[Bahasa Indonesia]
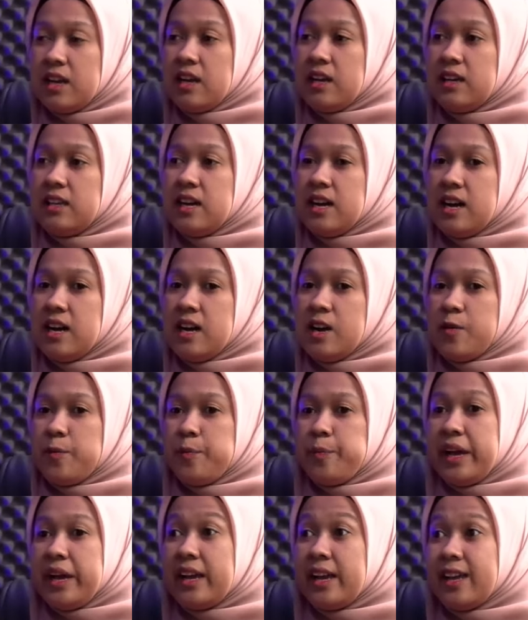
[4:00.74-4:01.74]
yang
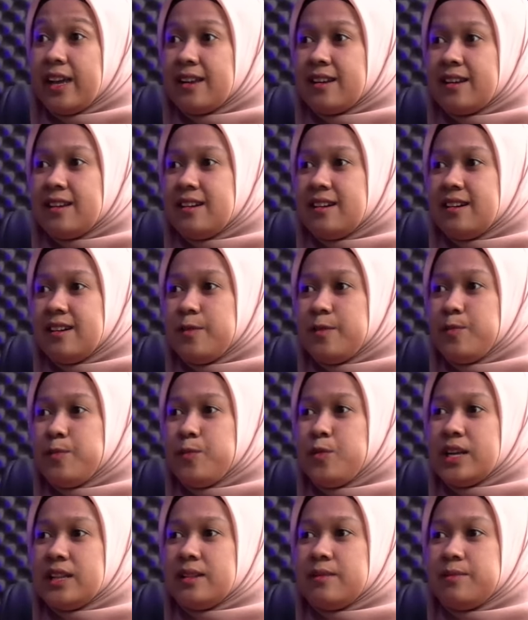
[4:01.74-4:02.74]
pengen uh,
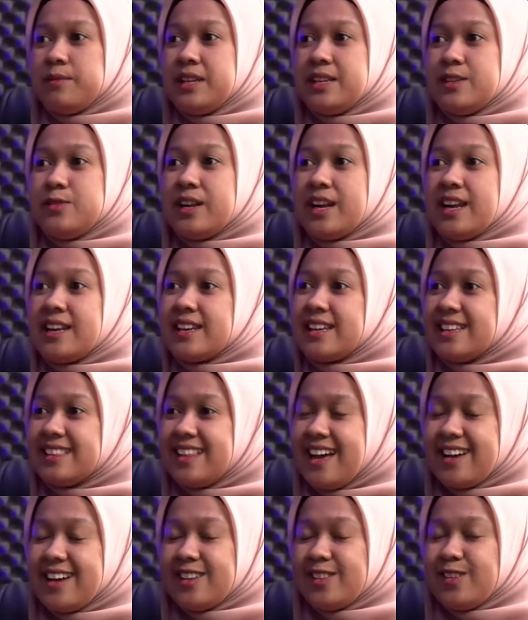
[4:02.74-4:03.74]
buat beli jualan
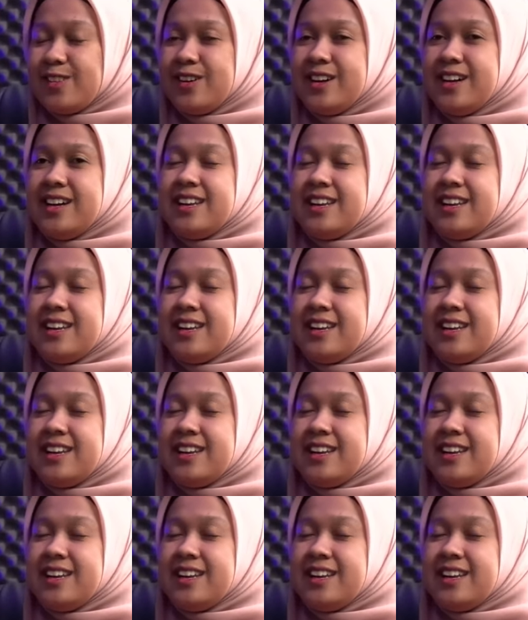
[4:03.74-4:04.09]
kita gitu